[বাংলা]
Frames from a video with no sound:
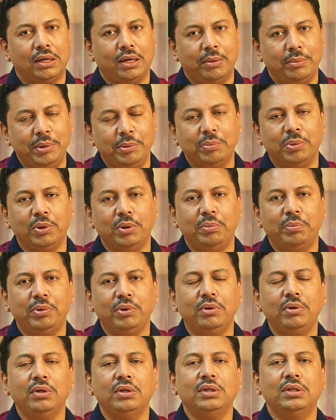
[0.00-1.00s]
আমি বলবো
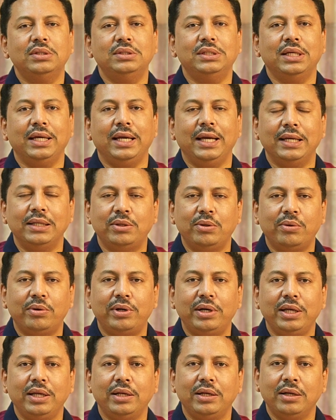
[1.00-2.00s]
যে এ
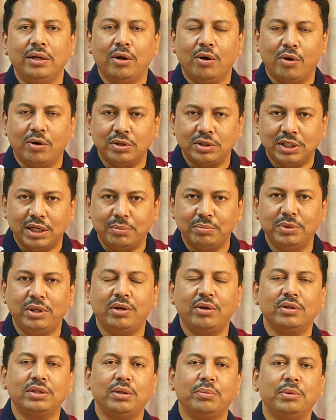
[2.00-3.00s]
ধরনের
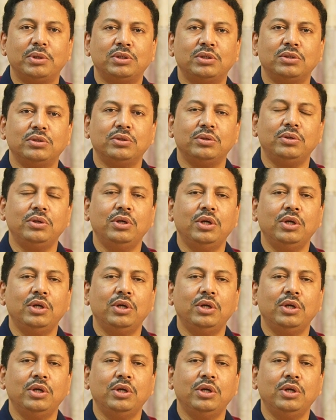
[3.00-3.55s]
অসাবধানতাবশত